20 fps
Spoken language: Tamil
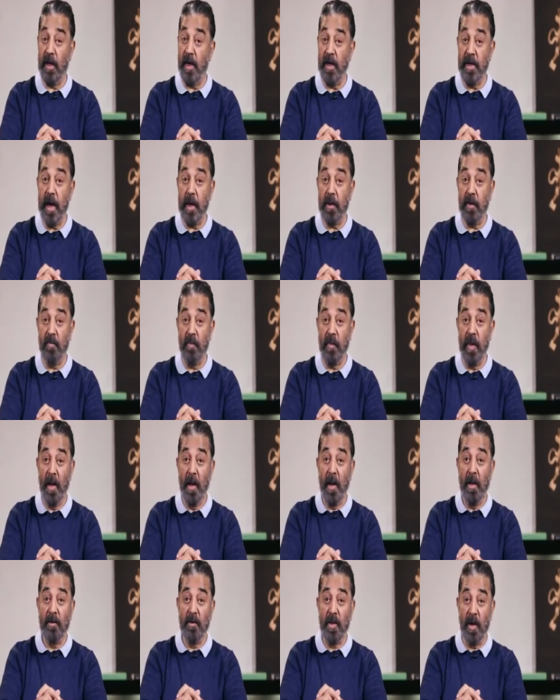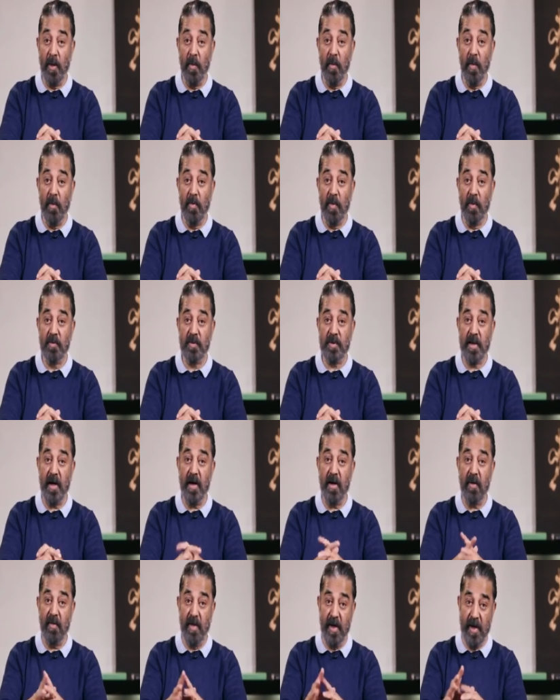சில நேரம் திரும்பவும்
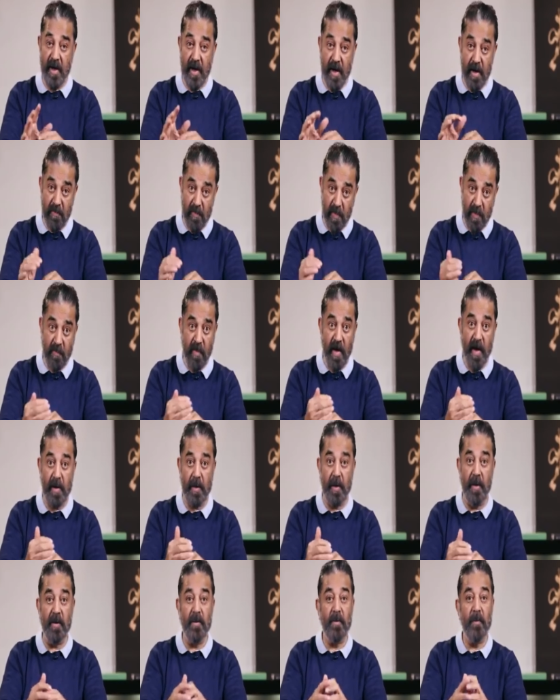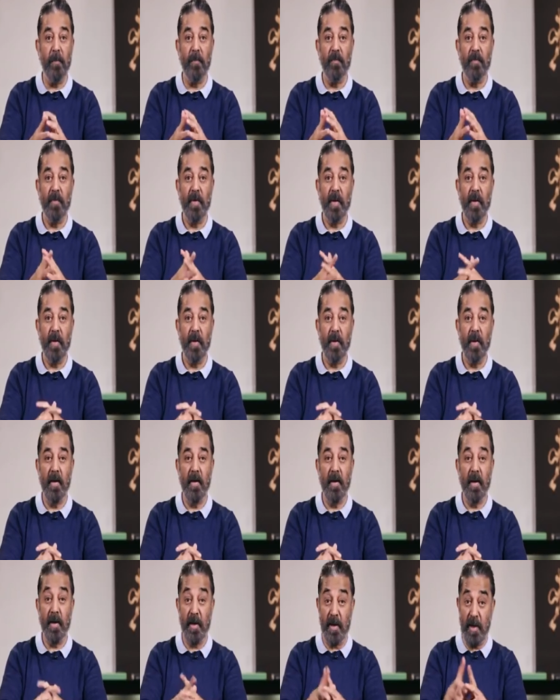சென்ற வழியே வருவார்கள்
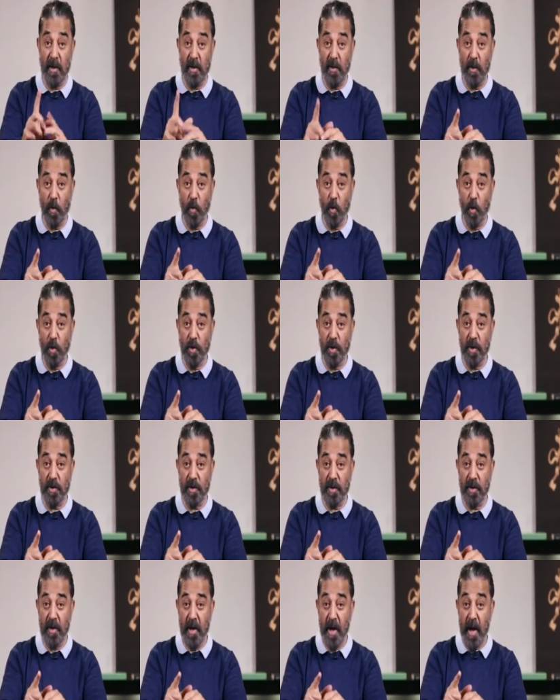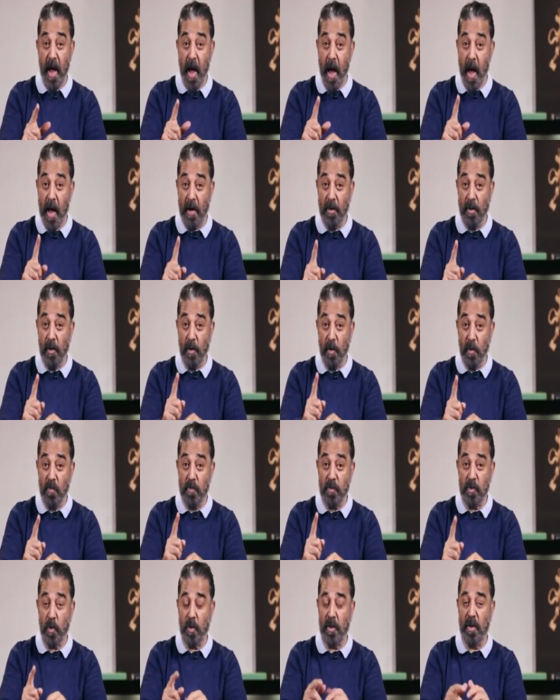இந்த ஊற்று
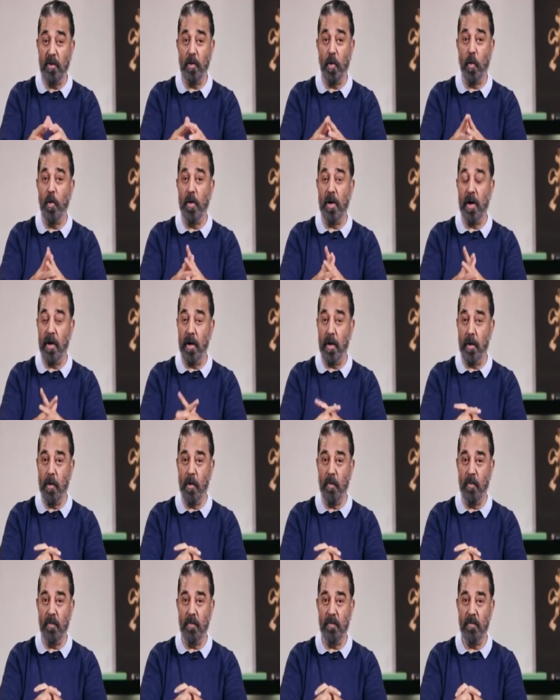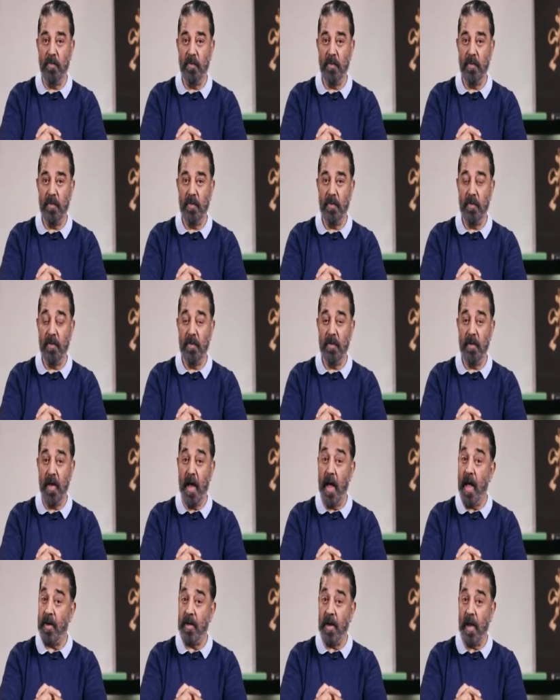அன்றும் சுரந்து கொண்டிருக்கும்
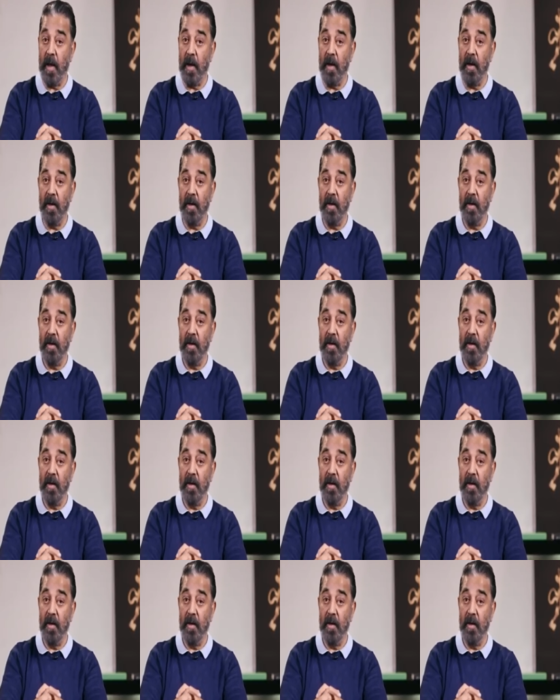ஆனால்